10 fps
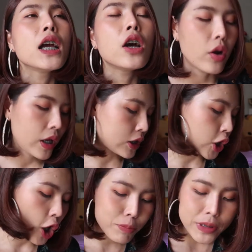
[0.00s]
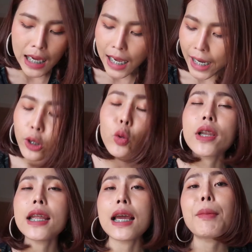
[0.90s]
คือออยชอบใช้ตัว
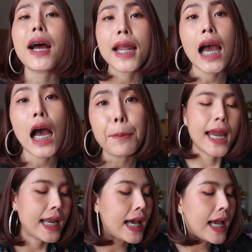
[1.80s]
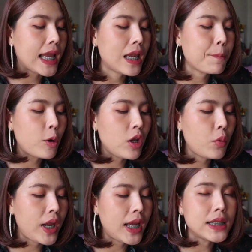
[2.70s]
นี้มาทำไฮไลท์บริ
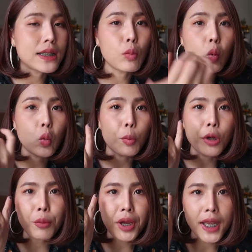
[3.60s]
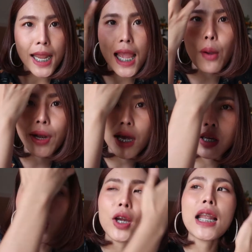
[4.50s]
เวณจมูกบริเวณหน้าเวลา
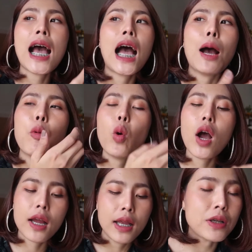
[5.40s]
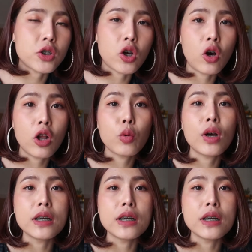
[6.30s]
ที่ออยทา พวกบัชออนตัว